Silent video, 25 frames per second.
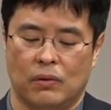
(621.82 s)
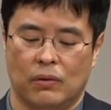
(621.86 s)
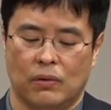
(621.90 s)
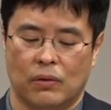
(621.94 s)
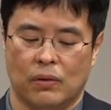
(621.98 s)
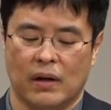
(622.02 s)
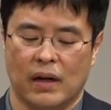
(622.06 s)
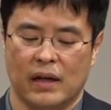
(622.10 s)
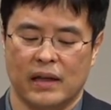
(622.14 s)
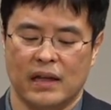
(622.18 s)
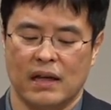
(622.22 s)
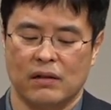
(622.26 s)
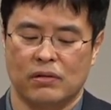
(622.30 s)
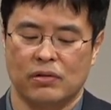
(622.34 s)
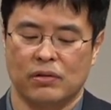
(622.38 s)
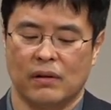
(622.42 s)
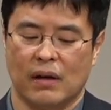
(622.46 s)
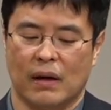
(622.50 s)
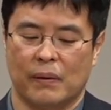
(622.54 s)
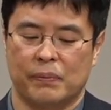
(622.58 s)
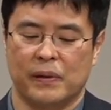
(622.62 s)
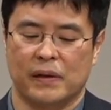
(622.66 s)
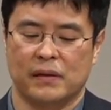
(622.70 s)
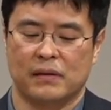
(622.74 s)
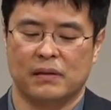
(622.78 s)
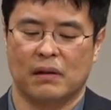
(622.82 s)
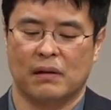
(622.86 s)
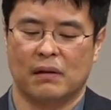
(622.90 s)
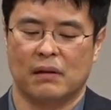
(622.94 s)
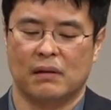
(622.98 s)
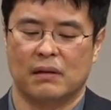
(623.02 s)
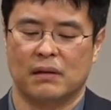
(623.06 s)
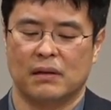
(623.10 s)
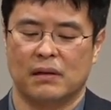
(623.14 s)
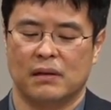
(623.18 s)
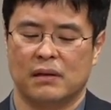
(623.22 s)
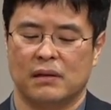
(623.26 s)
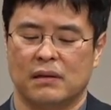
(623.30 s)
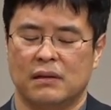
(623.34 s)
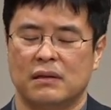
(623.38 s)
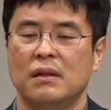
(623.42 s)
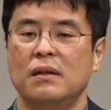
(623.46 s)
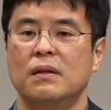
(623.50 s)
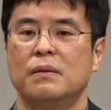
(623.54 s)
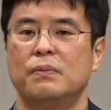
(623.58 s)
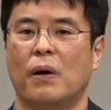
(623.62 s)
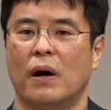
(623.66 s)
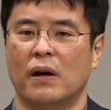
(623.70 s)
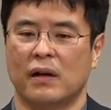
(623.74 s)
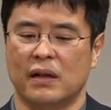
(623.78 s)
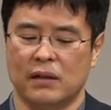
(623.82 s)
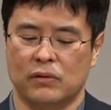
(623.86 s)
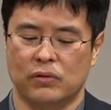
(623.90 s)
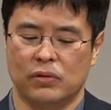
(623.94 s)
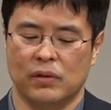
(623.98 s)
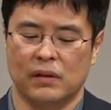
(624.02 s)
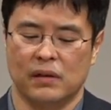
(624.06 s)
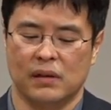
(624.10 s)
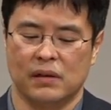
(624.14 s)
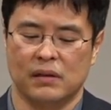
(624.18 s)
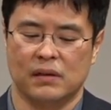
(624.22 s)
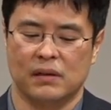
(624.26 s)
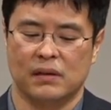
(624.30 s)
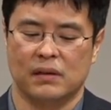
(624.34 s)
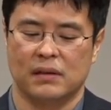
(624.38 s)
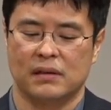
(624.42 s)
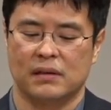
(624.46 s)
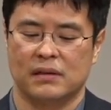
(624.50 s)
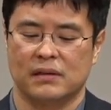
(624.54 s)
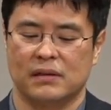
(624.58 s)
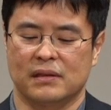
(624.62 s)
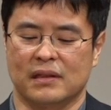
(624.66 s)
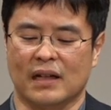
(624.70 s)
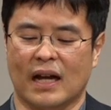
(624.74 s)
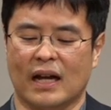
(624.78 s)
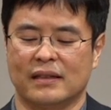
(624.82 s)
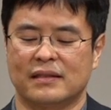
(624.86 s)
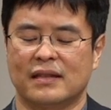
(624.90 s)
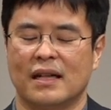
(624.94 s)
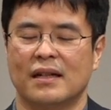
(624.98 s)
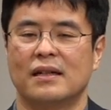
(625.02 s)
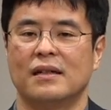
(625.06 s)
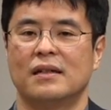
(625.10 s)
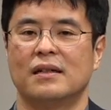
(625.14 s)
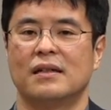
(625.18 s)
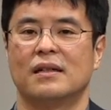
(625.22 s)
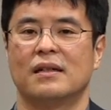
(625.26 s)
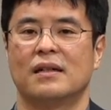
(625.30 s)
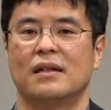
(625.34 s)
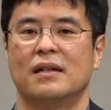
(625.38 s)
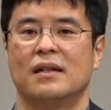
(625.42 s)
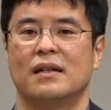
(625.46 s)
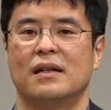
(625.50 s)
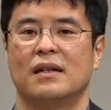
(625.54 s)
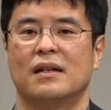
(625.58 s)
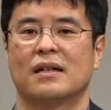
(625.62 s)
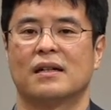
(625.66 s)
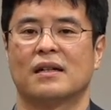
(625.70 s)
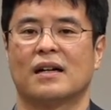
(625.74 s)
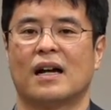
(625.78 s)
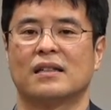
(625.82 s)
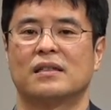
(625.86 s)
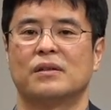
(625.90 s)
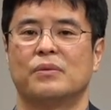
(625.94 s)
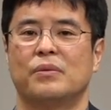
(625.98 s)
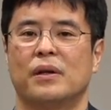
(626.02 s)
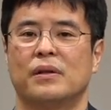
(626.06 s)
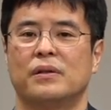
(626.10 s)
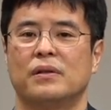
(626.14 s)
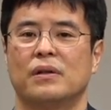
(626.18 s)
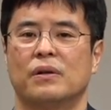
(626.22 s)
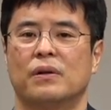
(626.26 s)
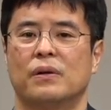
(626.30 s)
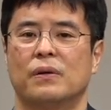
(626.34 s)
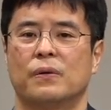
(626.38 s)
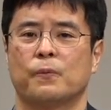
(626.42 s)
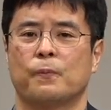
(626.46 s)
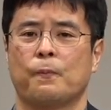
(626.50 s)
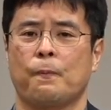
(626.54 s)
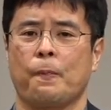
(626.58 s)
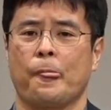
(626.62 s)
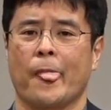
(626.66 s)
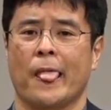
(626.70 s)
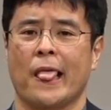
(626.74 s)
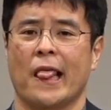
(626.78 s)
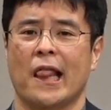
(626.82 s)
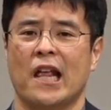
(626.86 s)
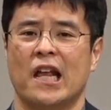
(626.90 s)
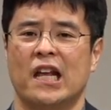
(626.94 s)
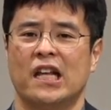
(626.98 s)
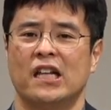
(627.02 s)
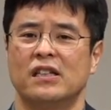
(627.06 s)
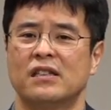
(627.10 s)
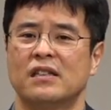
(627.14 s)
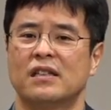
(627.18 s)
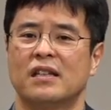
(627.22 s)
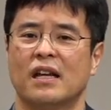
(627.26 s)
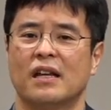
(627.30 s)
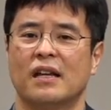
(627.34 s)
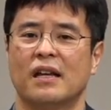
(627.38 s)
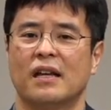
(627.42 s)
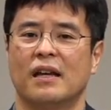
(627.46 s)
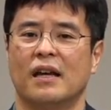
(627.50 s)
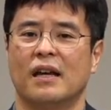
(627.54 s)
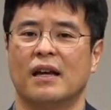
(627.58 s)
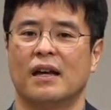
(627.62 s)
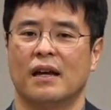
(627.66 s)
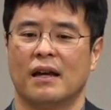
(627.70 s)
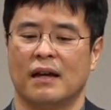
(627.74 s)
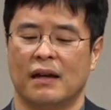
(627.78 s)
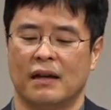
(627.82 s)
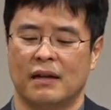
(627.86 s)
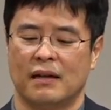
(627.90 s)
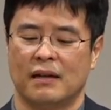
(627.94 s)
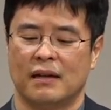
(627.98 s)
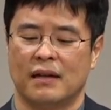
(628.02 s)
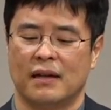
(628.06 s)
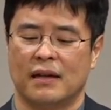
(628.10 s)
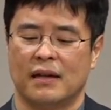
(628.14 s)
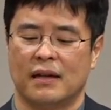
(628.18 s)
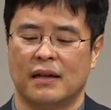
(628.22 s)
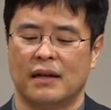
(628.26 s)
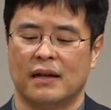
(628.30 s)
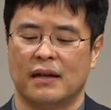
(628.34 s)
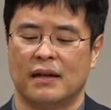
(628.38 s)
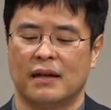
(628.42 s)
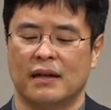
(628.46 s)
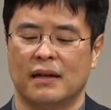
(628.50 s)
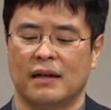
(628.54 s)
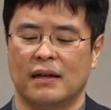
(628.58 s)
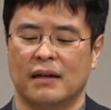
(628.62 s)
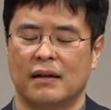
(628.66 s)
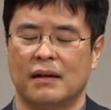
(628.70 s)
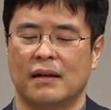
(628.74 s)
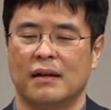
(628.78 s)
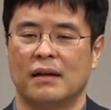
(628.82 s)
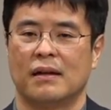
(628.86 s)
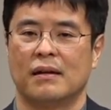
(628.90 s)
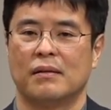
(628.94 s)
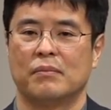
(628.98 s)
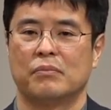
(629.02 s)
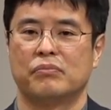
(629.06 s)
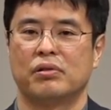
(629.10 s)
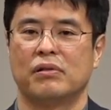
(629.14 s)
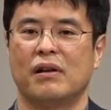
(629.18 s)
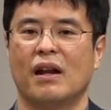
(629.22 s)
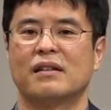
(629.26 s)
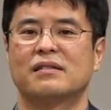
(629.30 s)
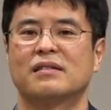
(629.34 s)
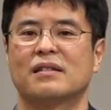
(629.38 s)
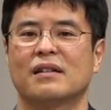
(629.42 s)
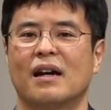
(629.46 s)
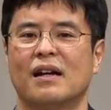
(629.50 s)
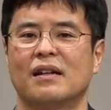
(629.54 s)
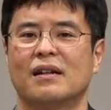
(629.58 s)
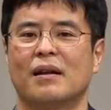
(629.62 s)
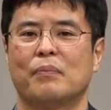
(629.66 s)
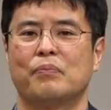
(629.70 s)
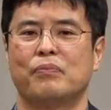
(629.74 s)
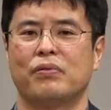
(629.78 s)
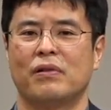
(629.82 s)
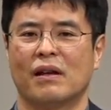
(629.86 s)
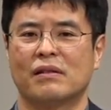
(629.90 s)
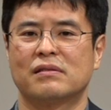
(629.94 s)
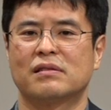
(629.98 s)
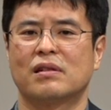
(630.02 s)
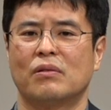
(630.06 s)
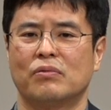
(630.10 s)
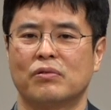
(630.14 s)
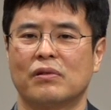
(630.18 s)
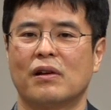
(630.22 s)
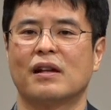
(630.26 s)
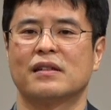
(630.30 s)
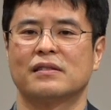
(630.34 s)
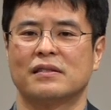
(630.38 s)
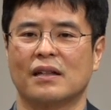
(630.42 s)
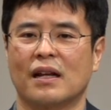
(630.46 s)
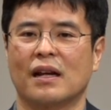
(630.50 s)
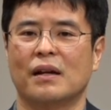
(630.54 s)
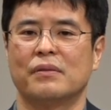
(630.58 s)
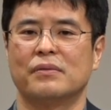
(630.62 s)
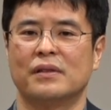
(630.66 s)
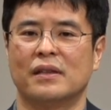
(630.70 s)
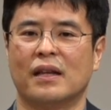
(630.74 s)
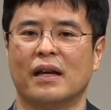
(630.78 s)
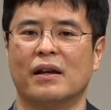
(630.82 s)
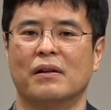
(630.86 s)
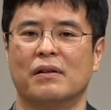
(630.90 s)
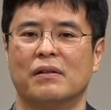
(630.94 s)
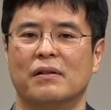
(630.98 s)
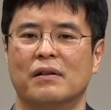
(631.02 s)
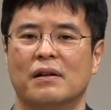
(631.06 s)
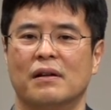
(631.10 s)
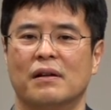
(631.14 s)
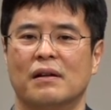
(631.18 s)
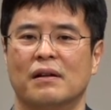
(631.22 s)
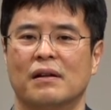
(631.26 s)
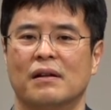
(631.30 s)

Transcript: 우리가 예수님 앞에서 늘 버릴 수 있는 자세를 가지면요. 인생이 플렉스가 아니라 플렉서블한 사람이 돼요.